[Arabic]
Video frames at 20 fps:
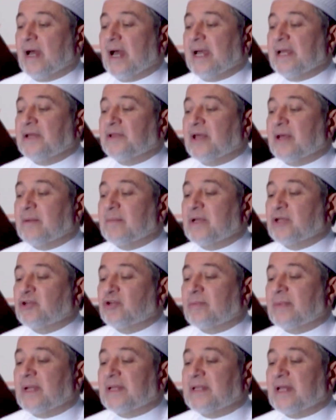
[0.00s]
أيضا من
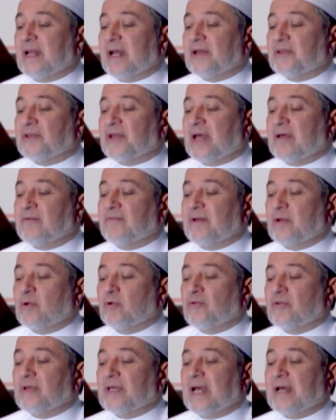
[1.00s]
جملة الأخطاء في
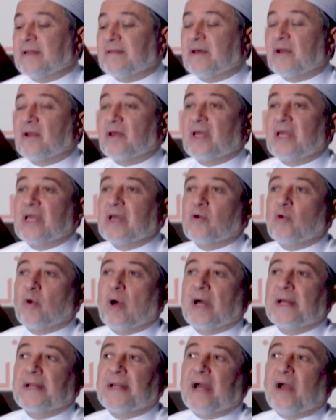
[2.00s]
نطقها
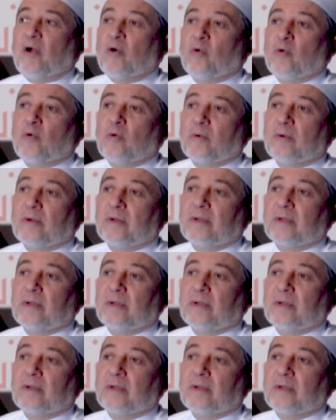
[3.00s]
ترقيقها نحو